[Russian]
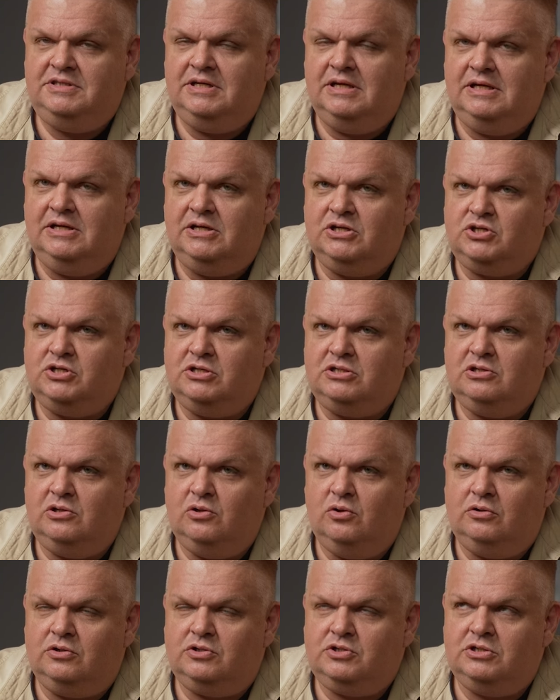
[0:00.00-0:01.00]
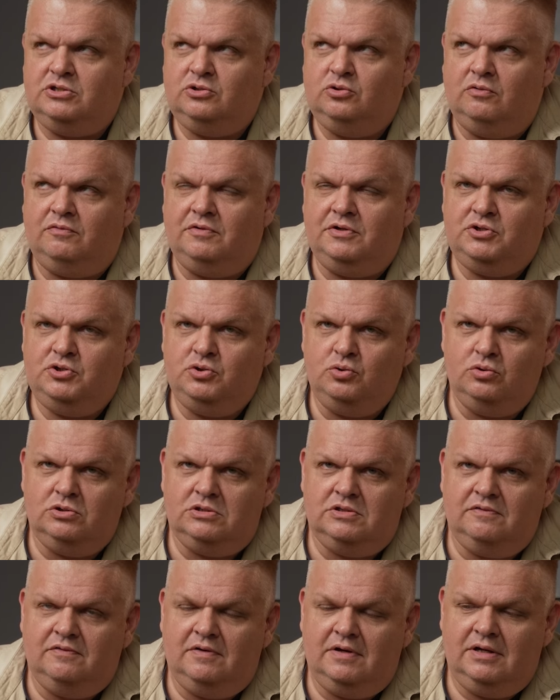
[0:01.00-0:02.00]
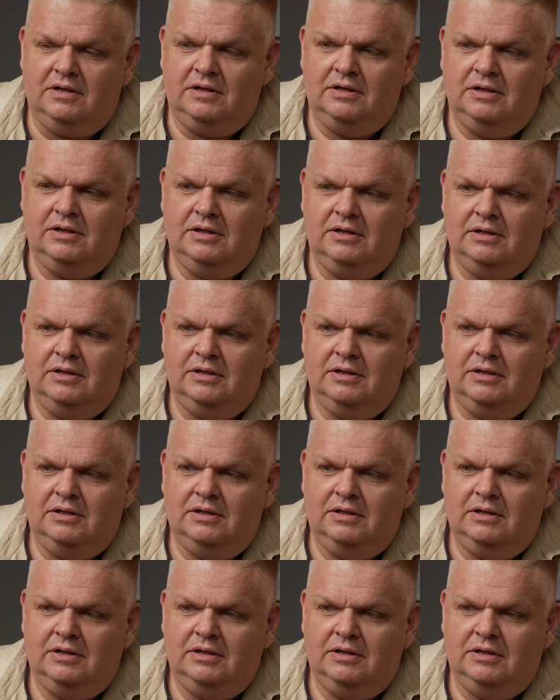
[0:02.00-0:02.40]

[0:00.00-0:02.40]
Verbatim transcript: стиле шесло, шестого чувства,